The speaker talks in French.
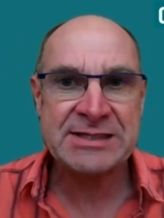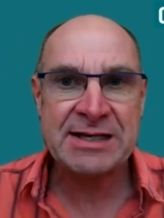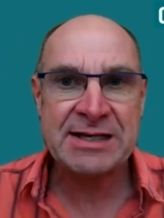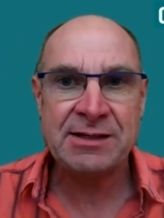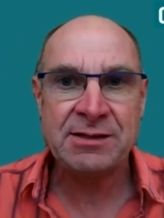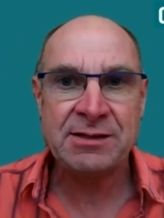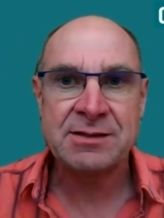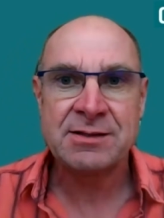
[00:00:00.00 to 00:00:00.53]

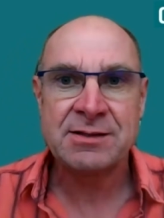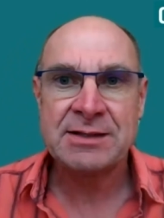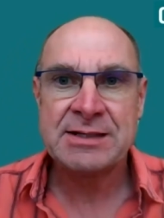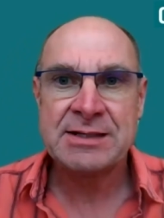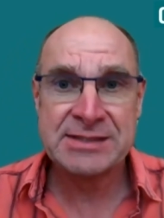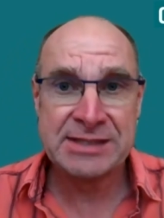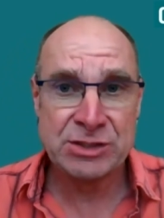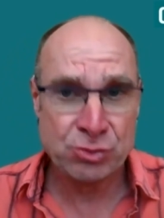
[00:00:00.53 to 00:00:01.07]
scène
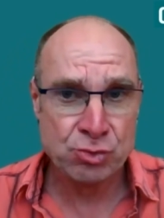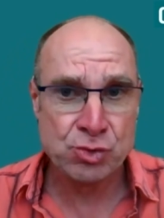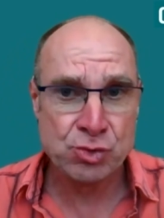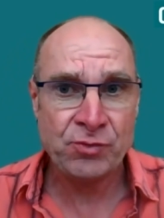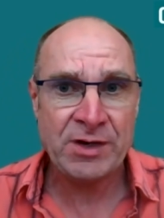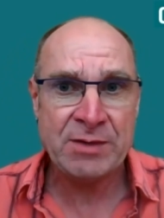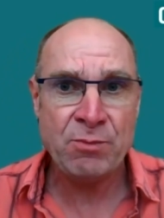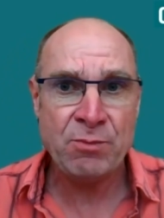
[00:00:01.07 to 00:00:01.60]
ce qui se joue
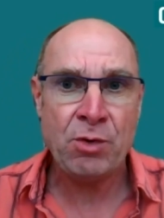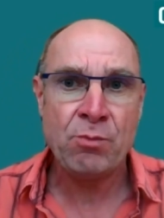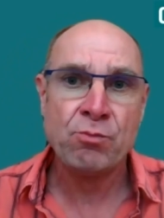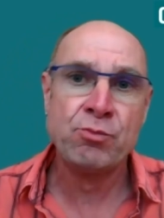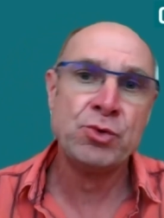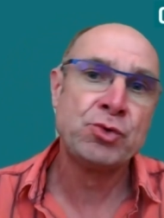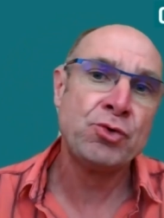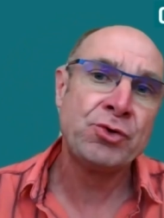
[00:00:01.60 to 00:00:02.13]
vraiment
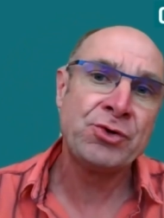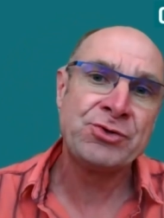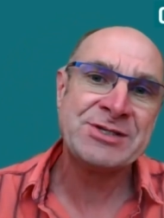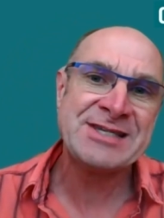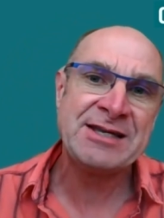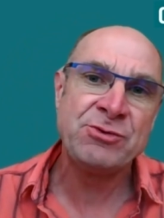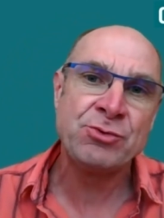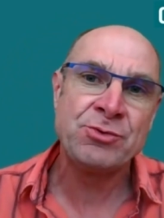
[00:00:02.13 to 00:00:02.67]
plutôt que
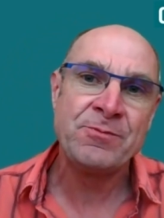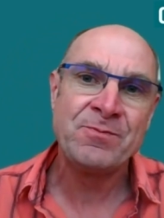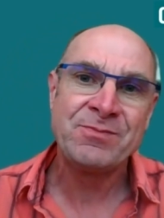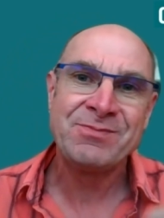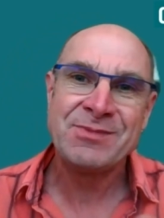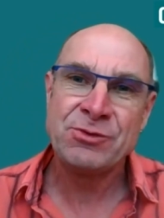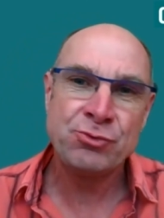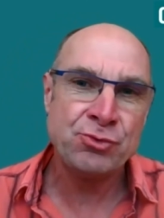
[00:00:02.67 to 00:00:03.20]
d'essayer de,
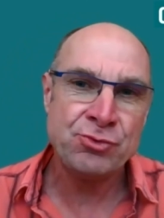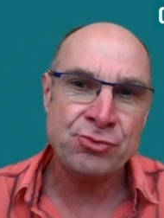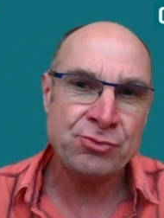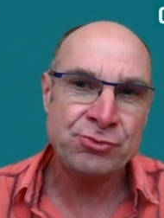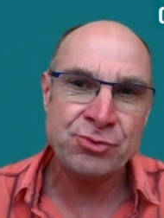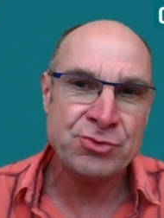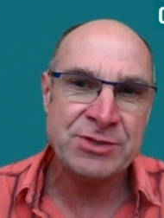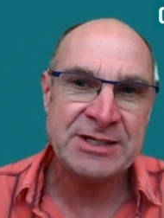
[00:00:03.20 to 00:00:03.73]

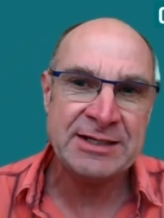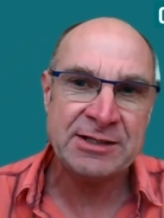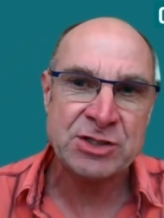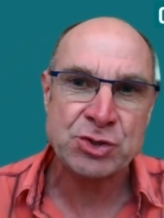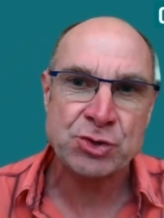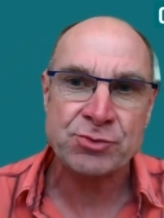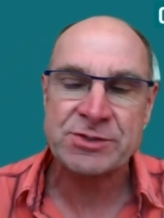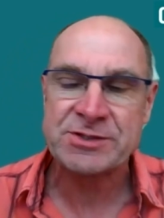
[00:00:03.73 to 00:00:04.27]
de, nier les
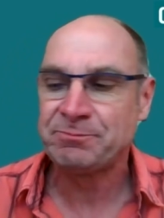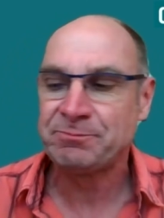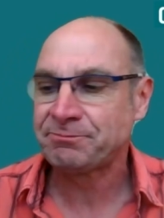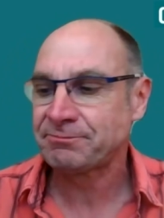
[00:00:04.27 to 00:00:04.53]
choses.